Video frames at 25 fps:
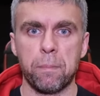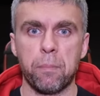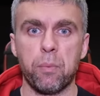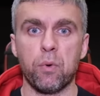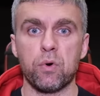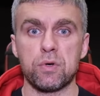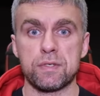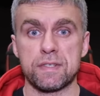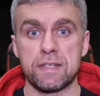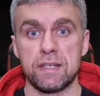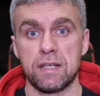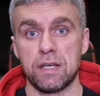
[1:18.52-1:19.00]

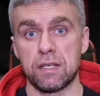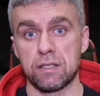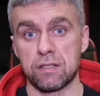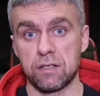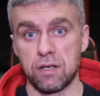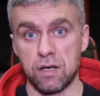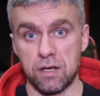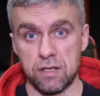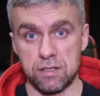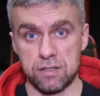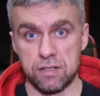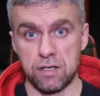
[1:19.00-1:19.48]
после
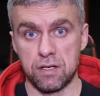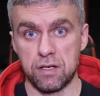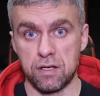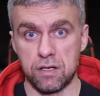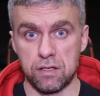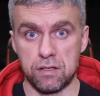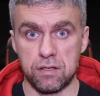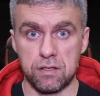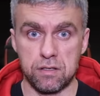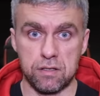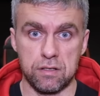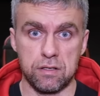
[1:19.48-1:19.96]
отказа
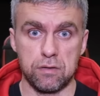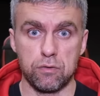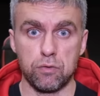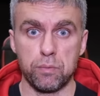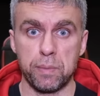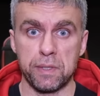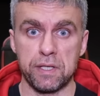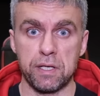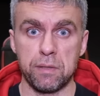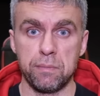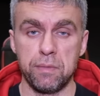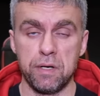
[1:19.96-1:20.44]
от э,
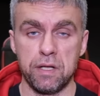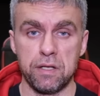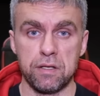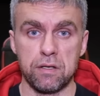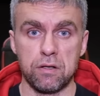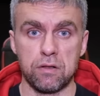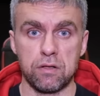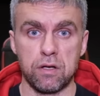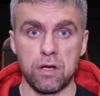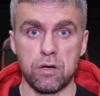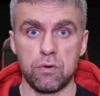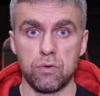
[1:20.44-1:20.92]
употребления
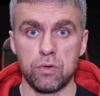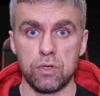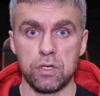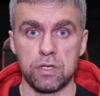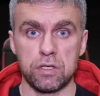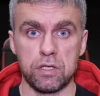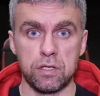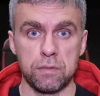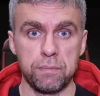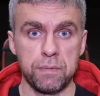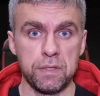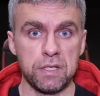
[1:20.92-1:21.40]

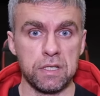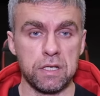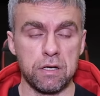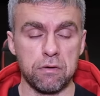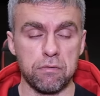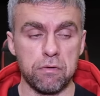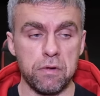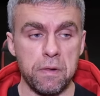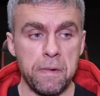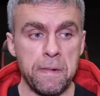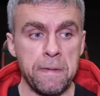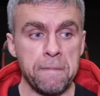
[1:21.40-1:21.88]
алкогольных
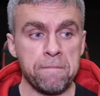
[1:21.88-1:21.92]
напитков